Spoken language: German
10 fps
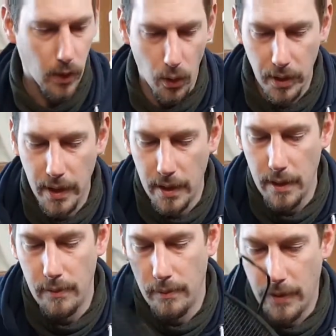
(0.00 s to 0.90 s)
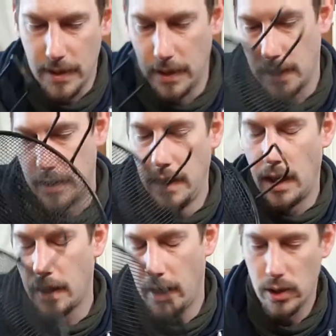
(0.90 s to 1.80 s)
Und hier, was ich jetzt hier
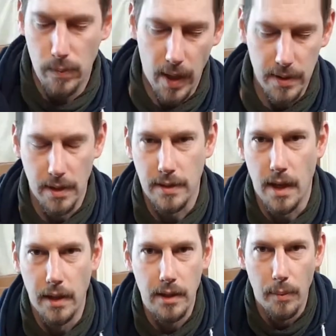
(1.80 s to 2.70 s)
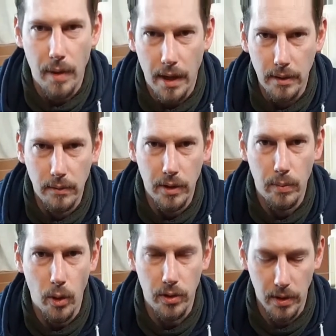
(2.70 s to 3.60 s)
dann reinschmeiße, das kann ich dann behandeln, wie ich möchte.